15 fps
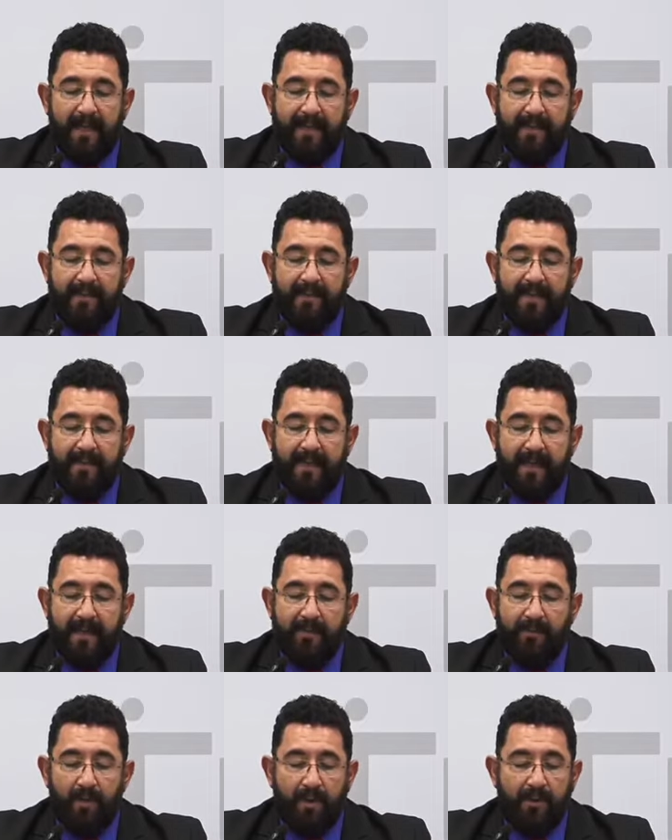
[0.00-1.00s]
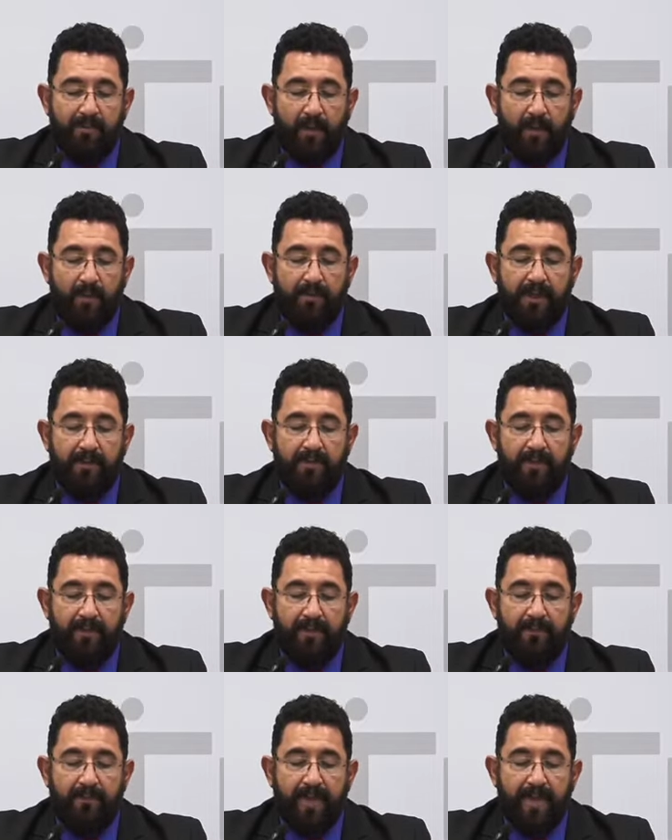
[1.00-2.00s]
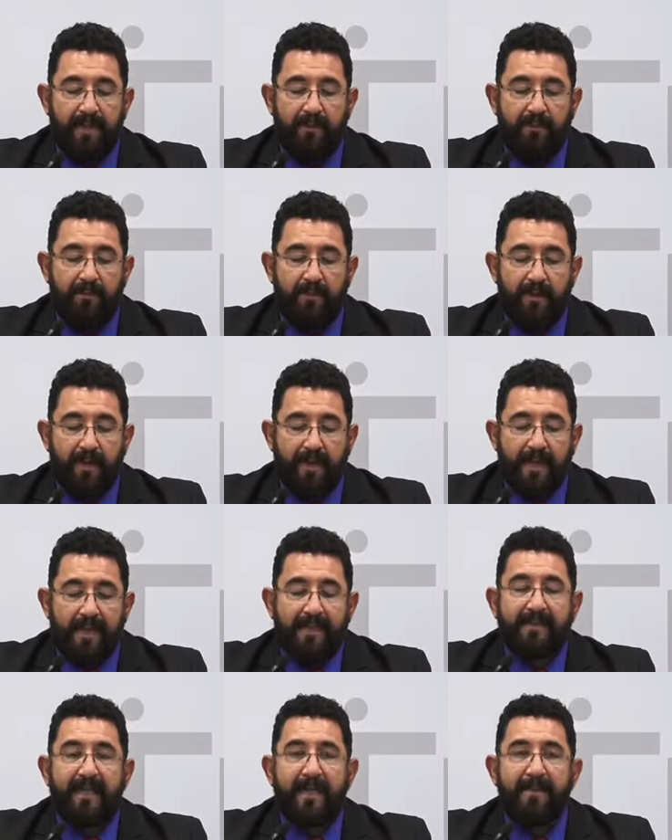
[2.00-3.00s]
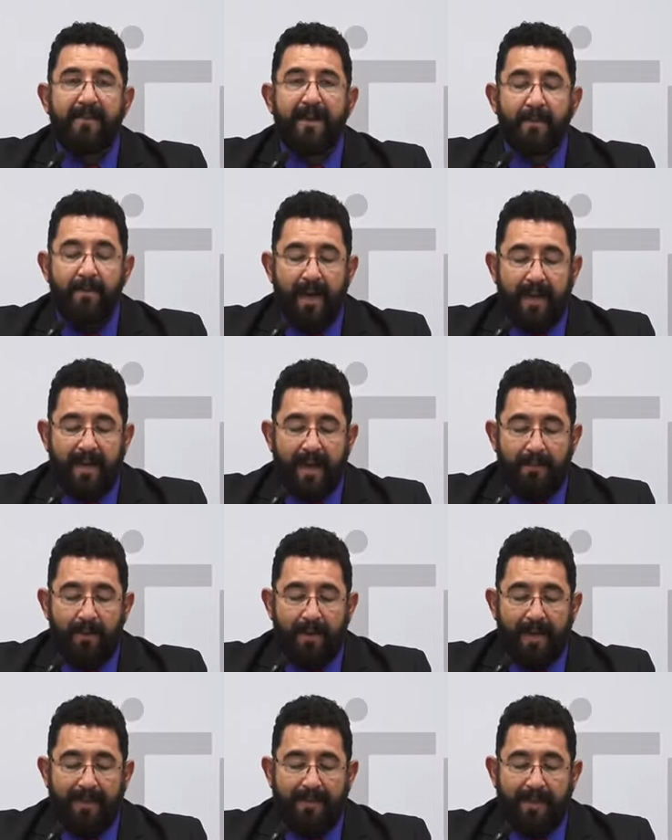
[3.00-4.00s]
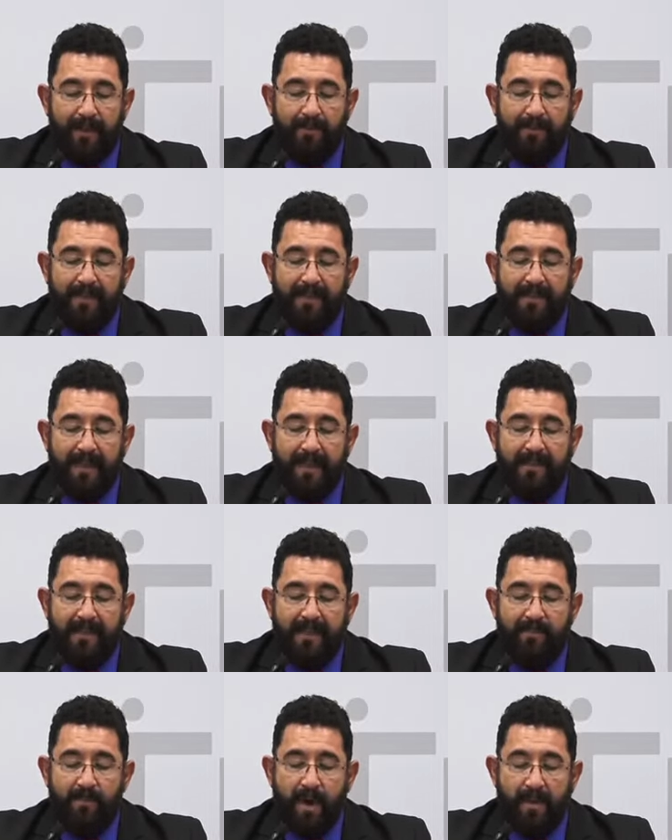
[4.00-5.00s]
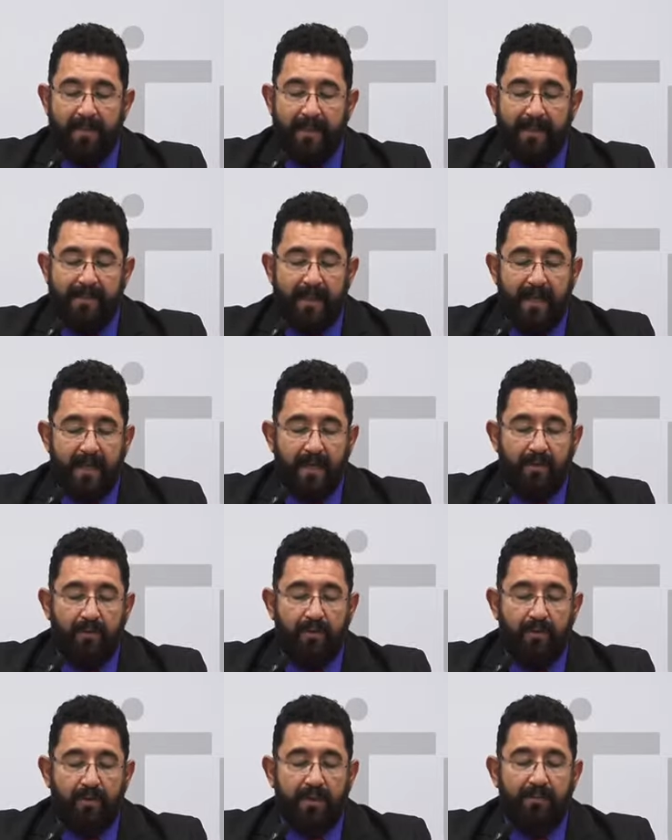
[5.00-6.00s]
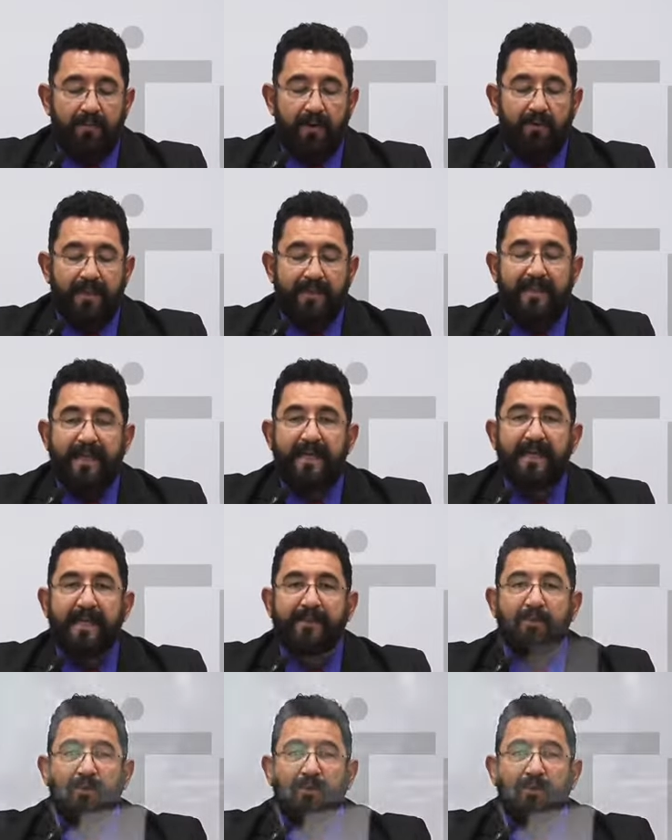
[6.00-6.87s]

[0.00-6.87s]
las investigaciones por los hechos referidos, se llevaron a cabo cateos en tres inmuebles, donde fueron detenidas